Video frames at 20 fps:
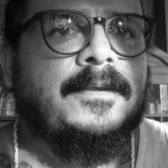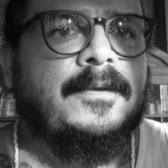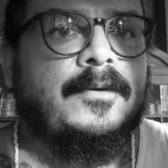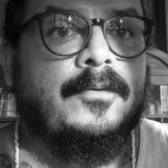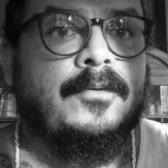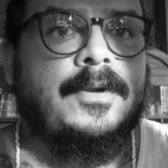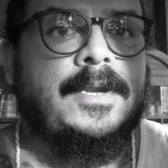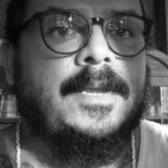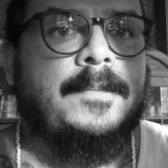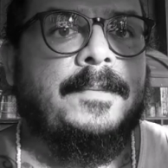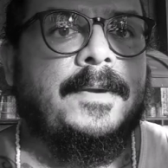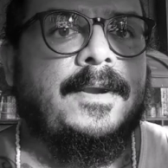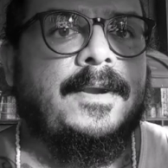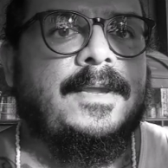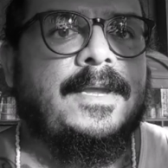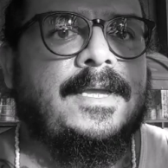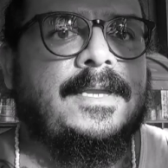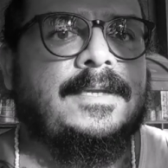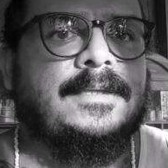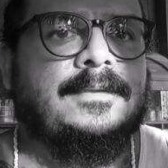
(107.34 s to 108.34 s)
Eu olhei para
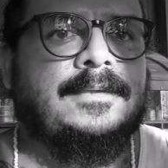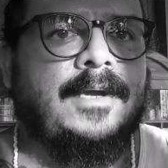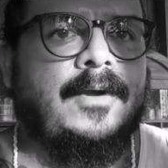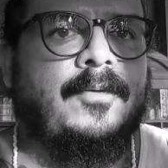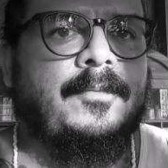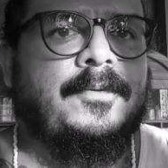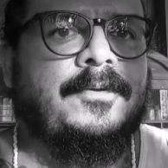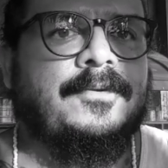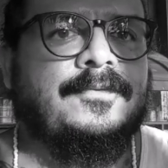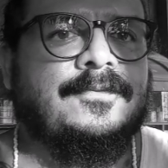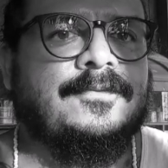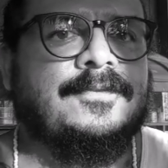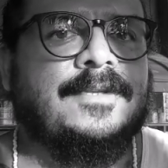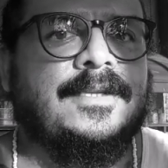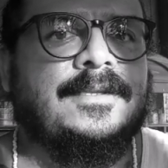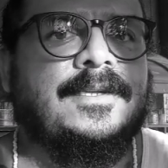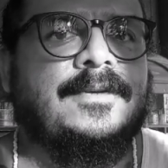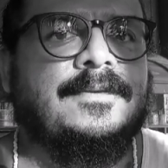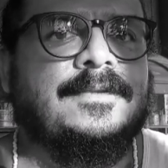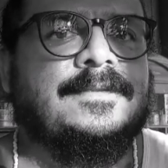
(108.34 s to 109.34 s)
ele e tal, meio
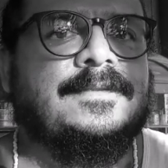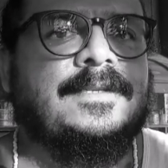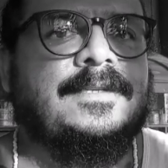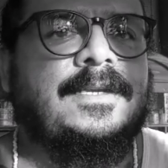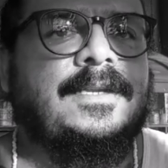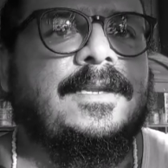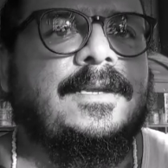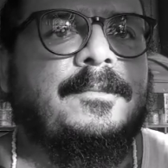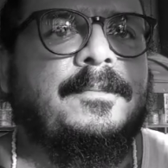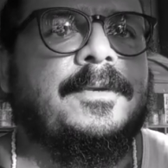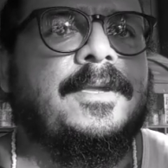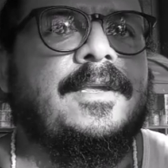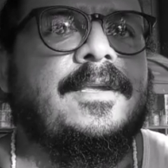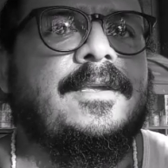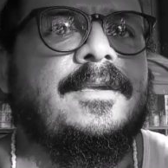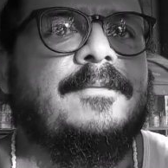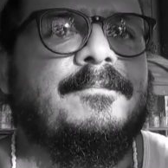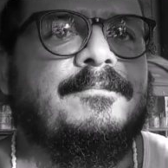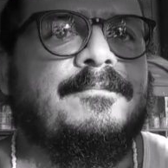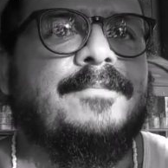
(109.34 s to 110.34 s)
assustadão assim, né?
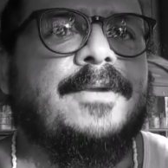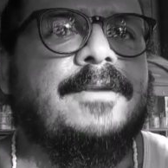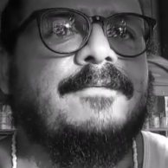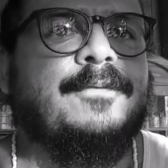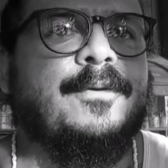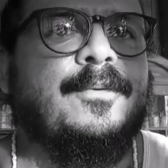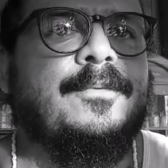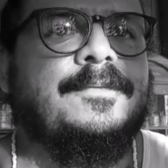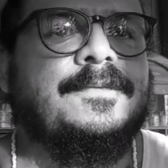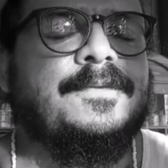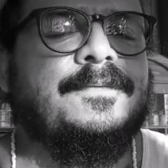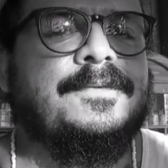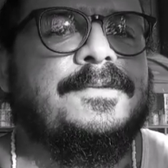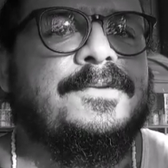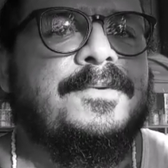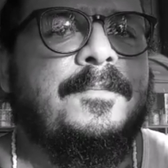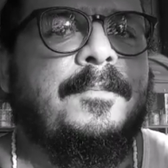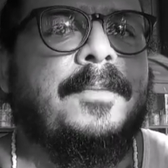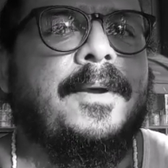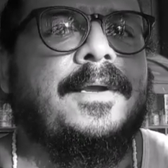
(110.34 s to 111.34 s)
Porque ele falou como se
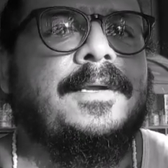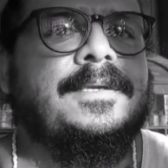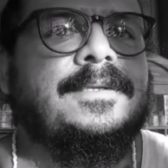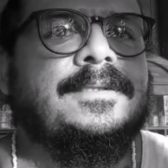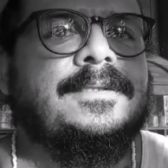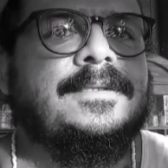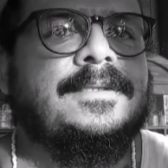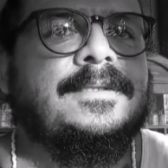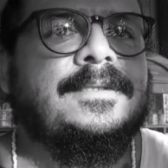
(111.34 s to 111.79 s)
fosse um pai.